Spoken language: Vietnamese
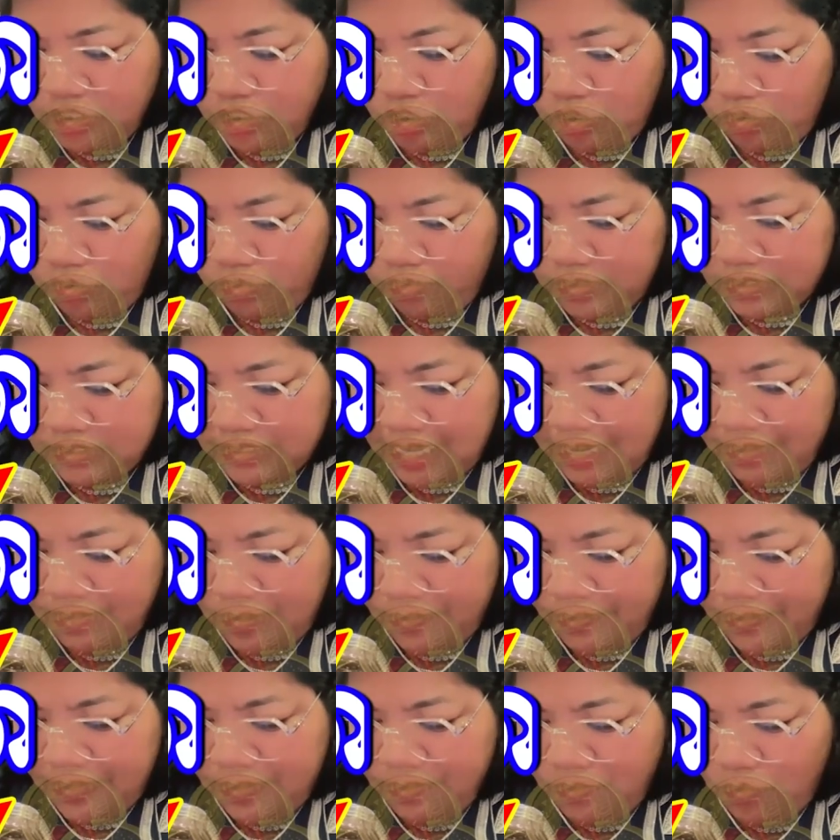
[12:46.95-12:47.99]
cho mà xanh
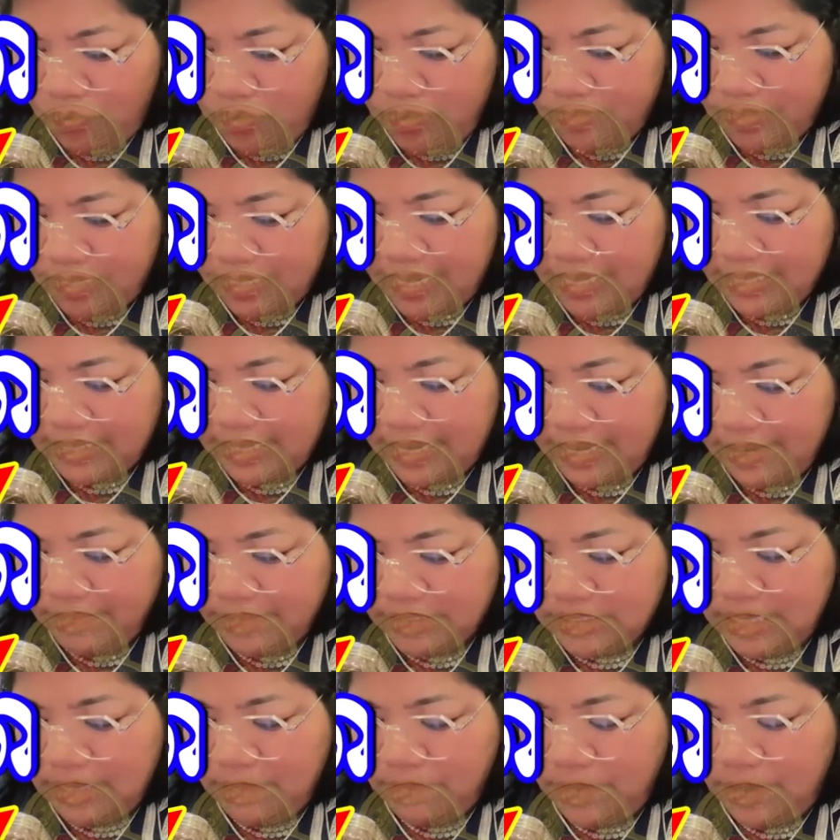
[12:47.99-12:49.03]
mà phây muôi mình đai tay
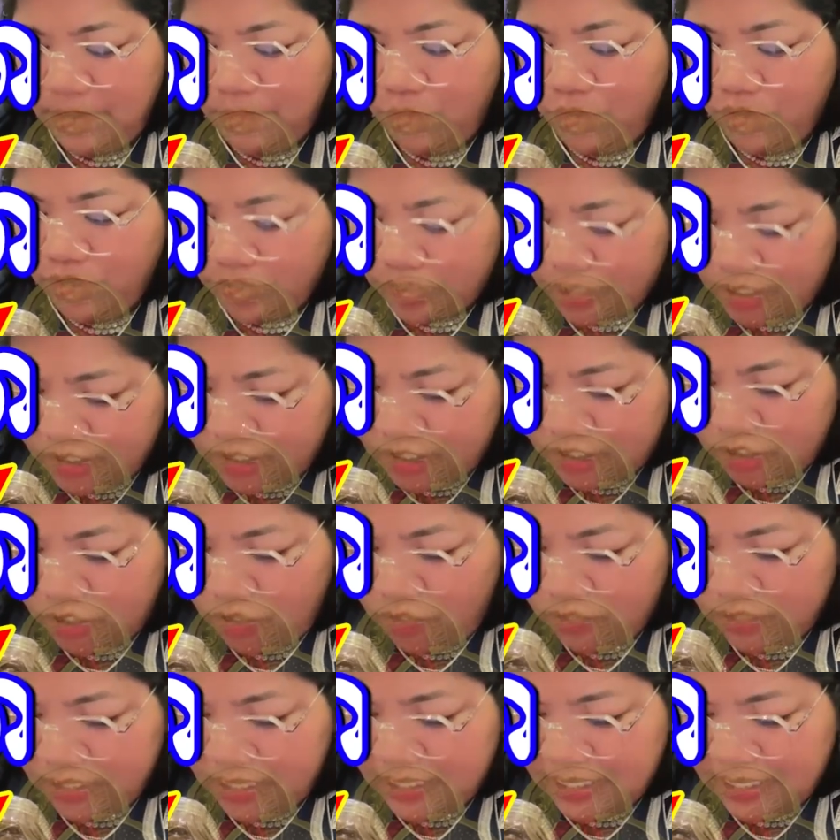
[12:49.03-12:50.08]
mà xanh phây muôi còn nơi từ
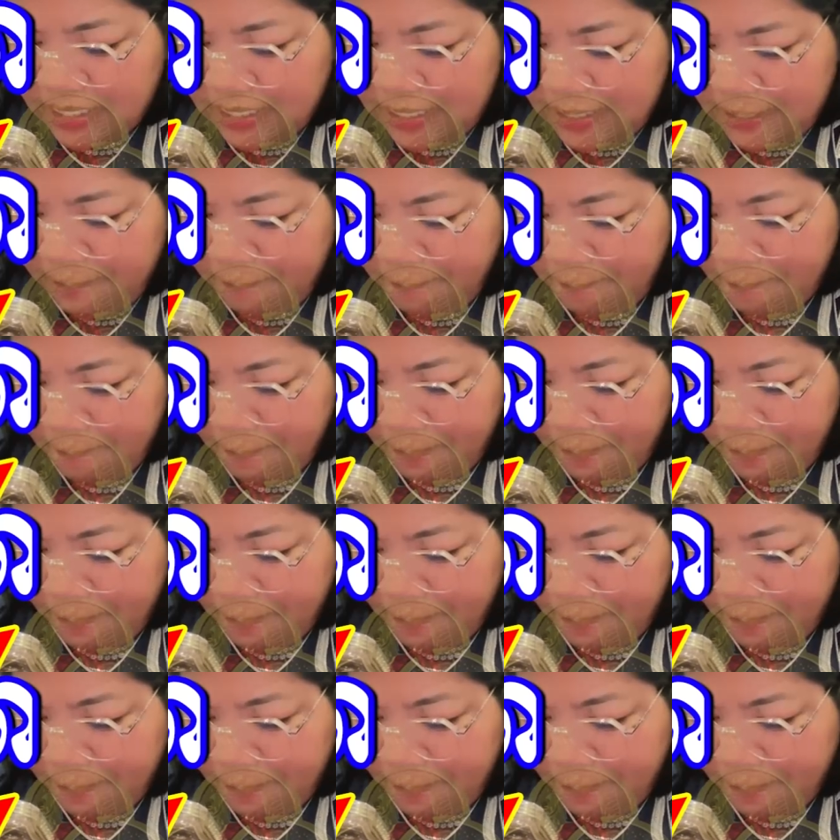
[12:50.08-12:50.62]
trong đây trái nát